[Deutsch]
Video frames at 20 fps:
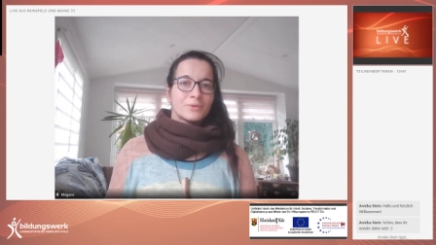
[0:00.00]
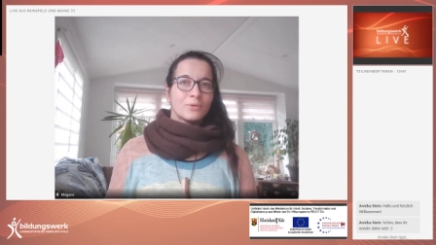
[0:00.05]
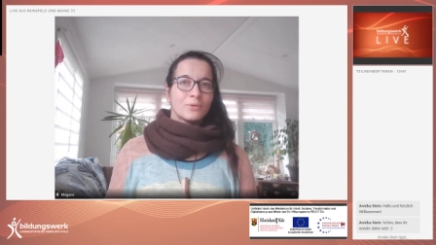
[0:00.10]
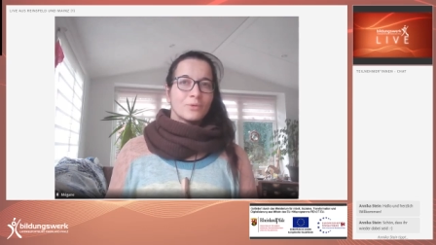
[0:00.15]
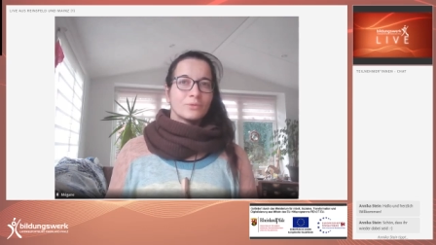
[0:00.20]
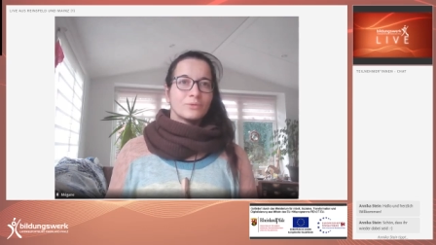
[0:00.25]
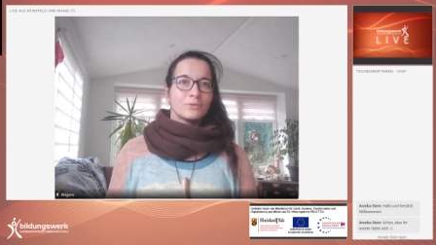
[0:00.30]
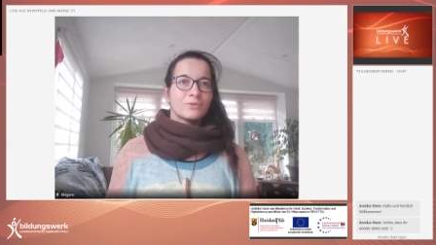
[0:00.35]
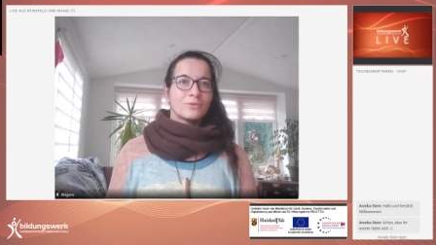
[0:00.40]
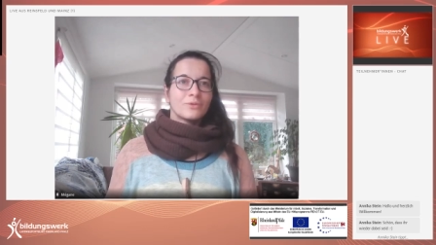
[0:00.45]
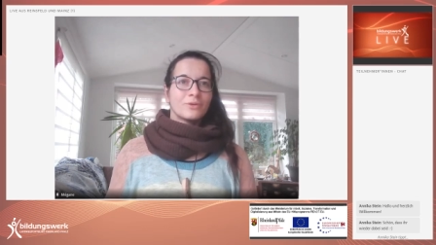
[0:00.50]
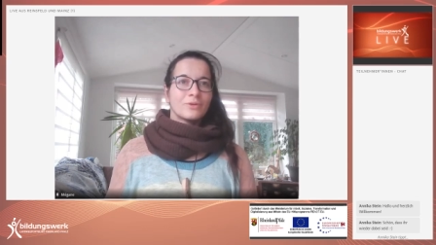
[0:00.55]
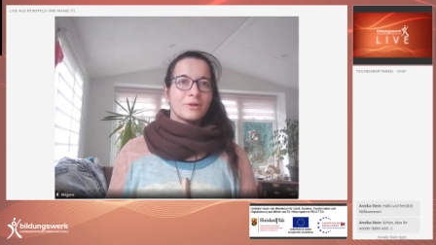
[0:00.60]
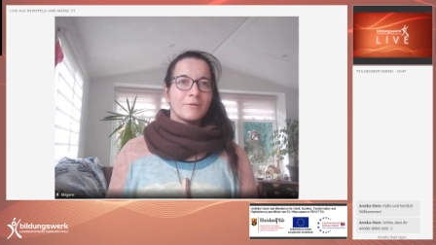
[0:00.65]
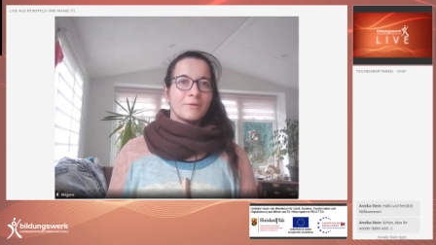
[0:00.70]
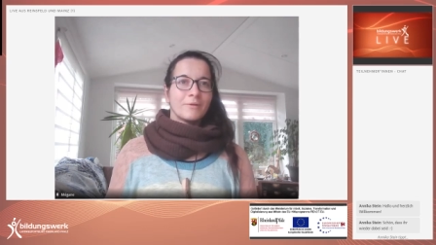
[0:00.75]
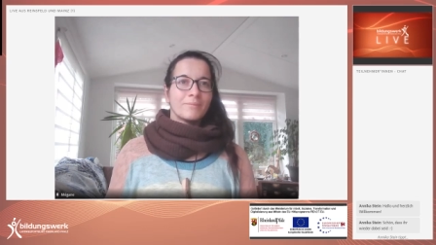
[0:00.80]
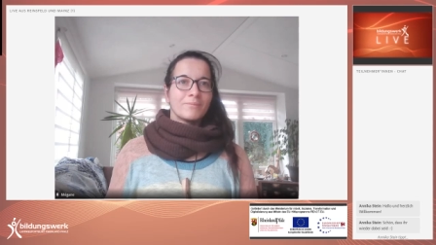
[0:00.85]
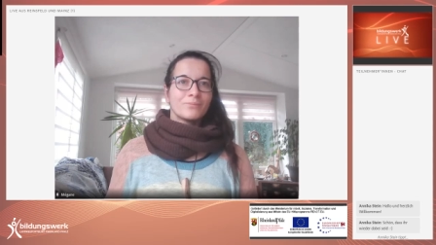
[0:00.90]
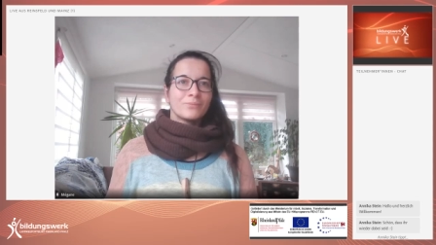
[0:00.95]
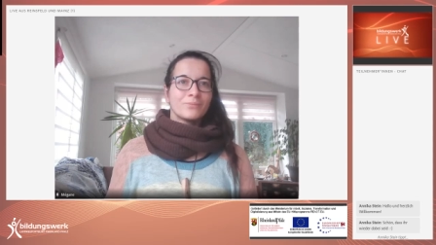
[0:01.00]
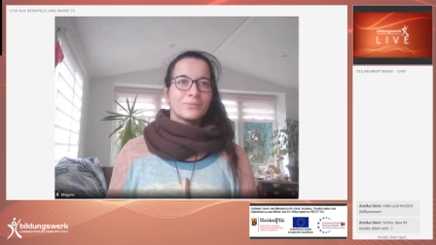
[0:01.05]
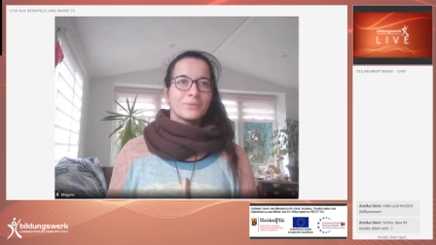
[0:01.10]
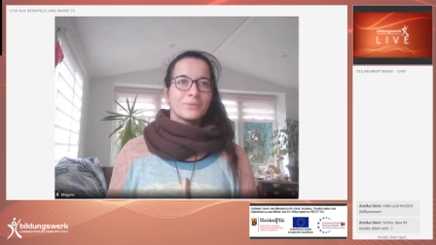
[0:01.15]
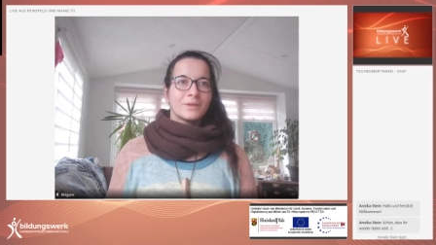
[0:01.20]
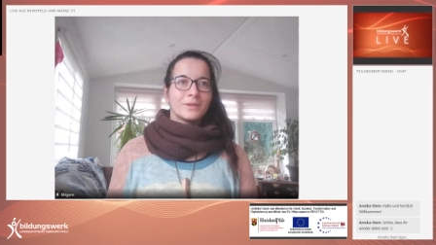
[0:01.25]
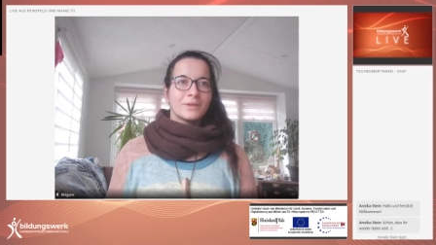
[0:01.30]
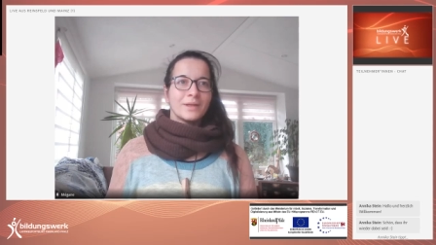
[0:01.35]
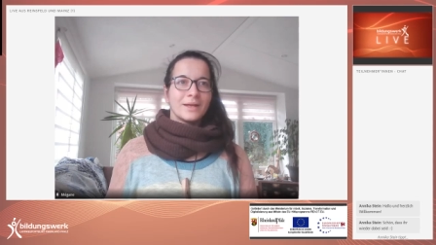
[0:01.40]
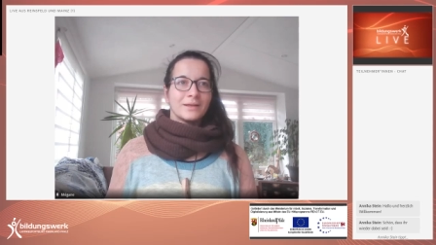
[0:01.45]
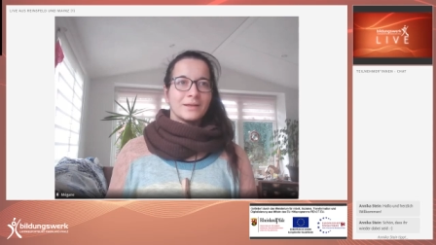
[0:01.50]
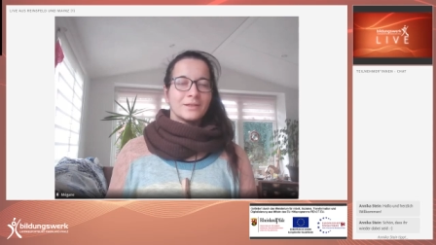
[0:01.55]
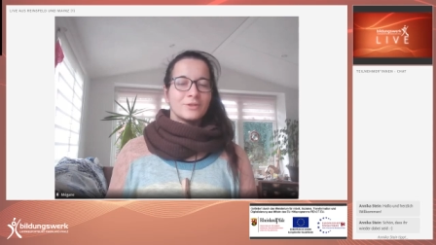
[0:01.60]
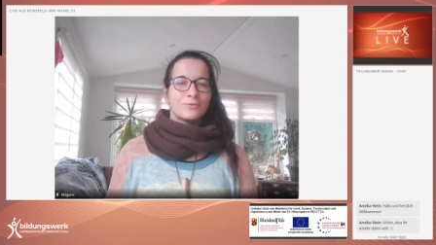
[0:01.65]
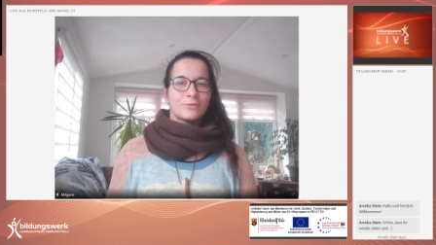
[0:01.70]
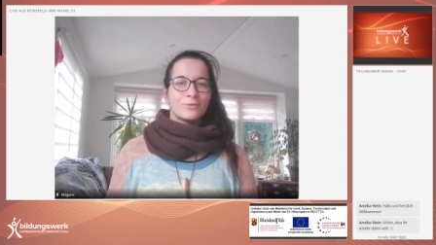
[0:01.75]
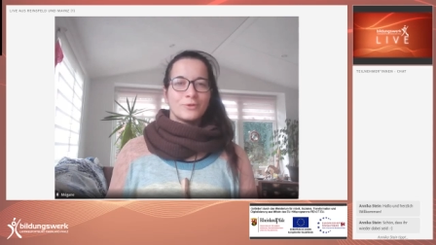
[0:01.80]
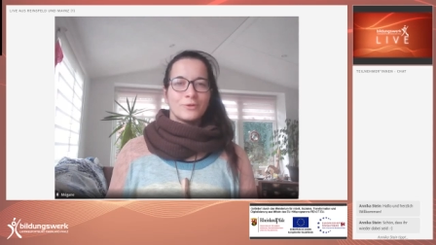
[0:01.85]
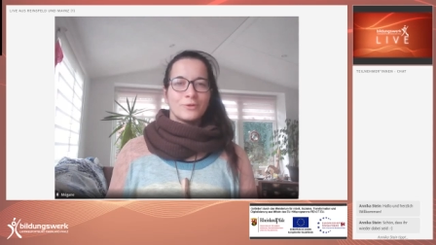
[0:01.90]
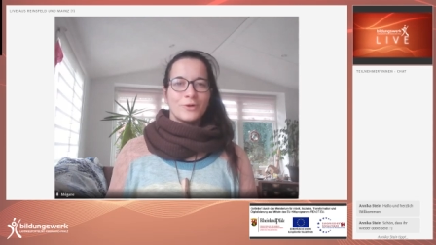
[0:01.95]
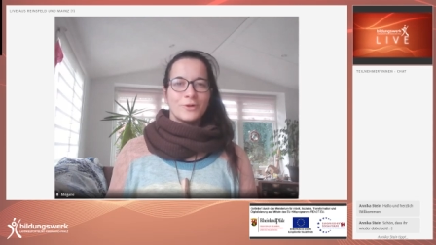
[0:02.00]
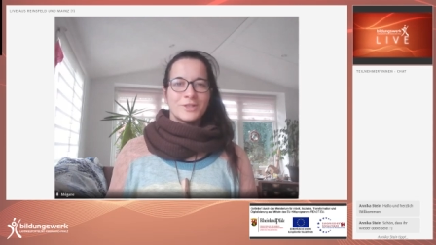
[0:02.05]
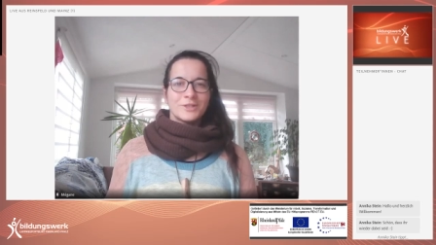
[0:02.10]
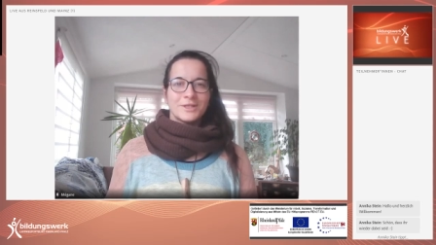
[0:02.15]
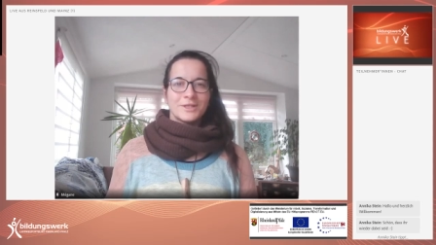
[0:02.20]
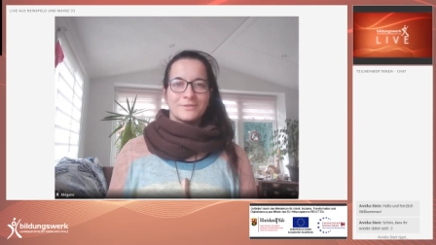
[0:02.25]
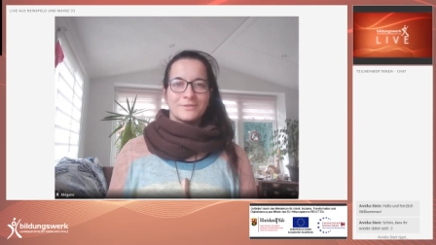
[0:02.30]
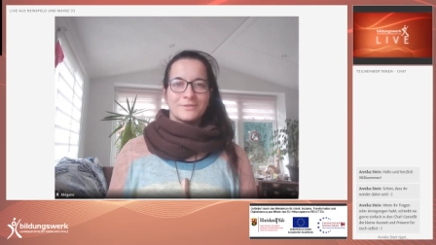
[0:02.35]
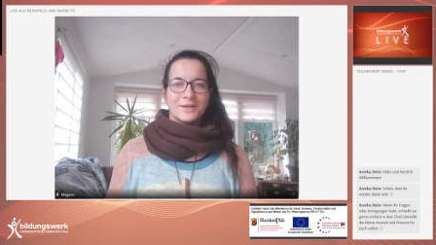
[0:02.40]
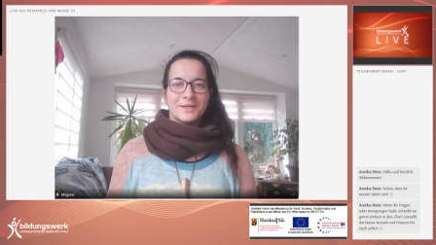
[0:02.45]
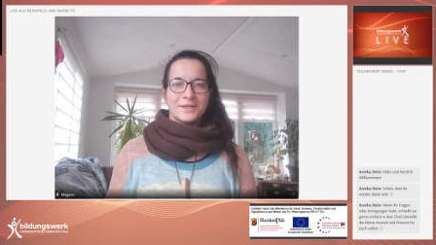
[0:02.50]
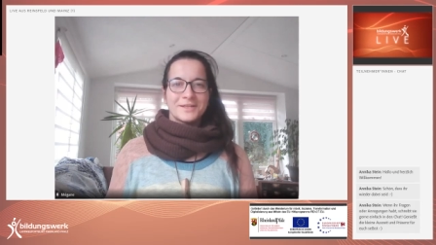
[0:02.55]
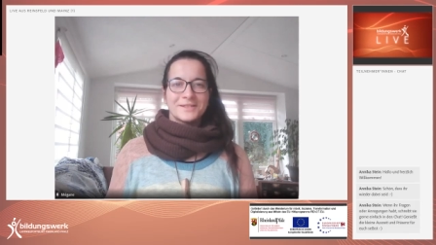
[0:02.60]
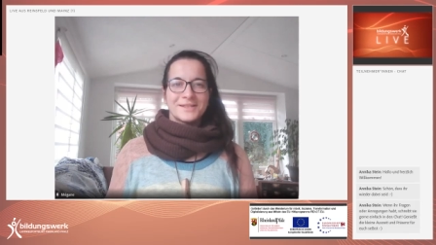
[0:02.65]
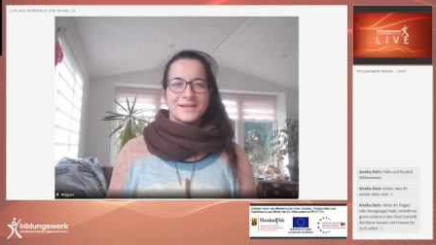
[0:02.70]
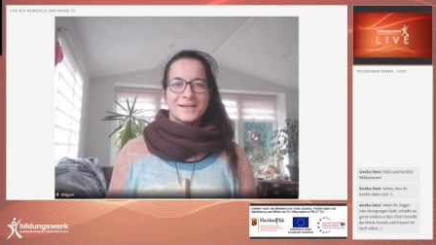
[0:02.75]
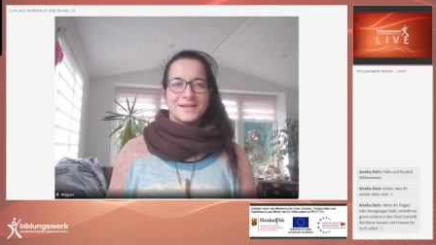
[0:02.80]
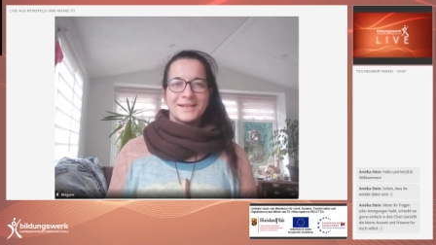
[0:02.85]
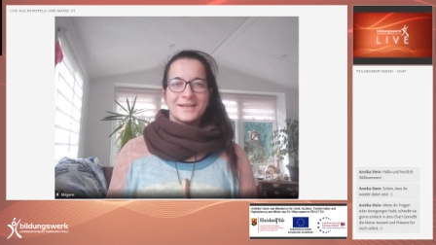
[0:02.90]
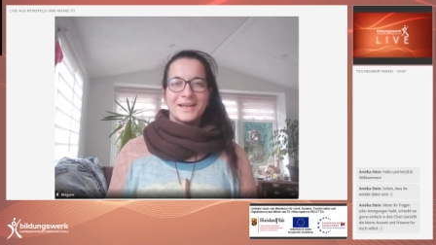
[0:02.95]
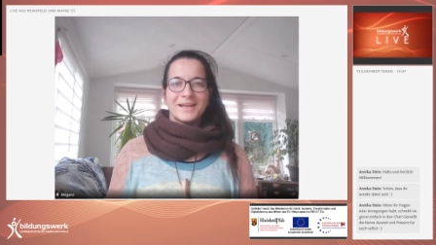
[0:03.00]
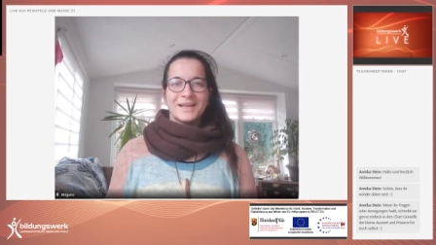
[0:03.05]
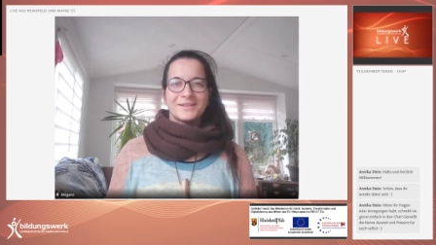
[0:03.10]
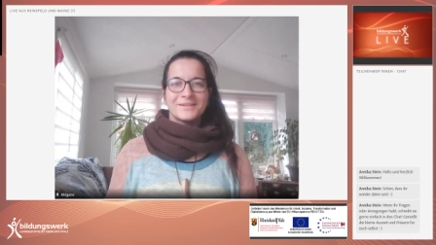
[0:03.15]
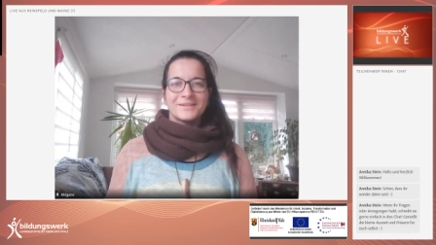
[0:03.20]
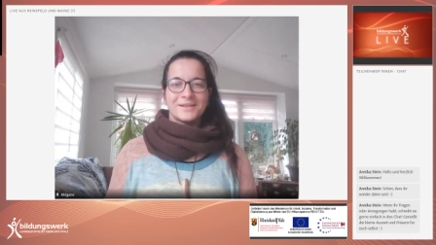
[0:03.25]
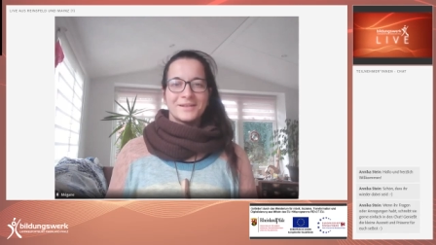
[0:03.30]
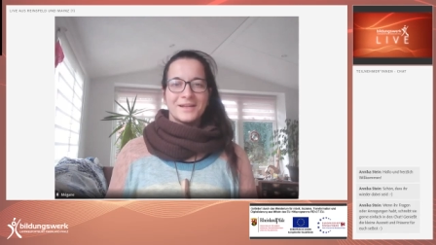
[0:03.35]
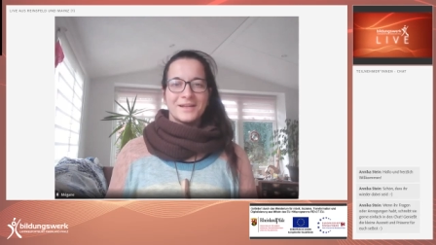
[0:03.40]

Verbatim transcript: Und ähm, ja, ich würde euch einfach jetzt einladen,